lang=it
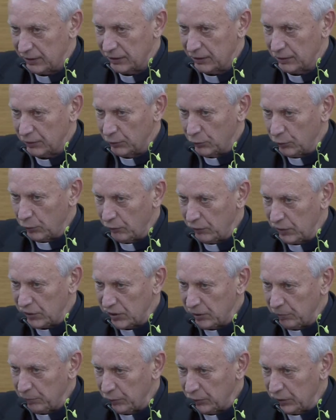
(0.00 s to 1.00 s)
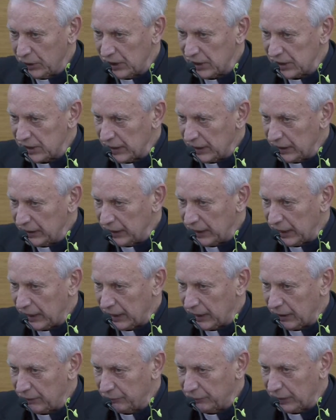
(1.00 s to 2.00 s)
dove si potesse andare
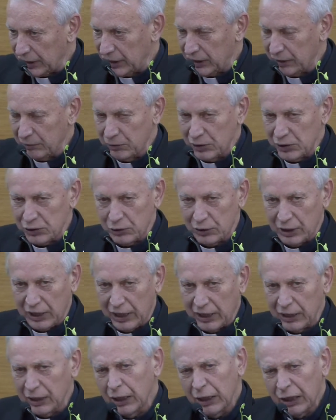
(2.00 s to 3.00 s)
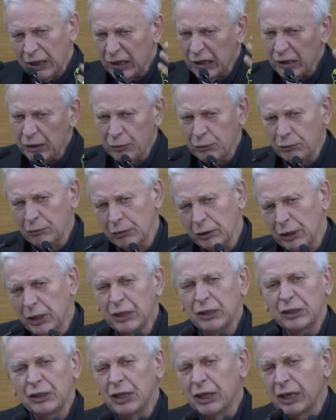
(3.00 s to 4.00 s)
a fare i missionari,
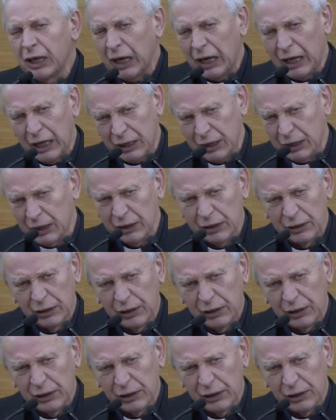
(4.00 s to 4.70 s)
indicare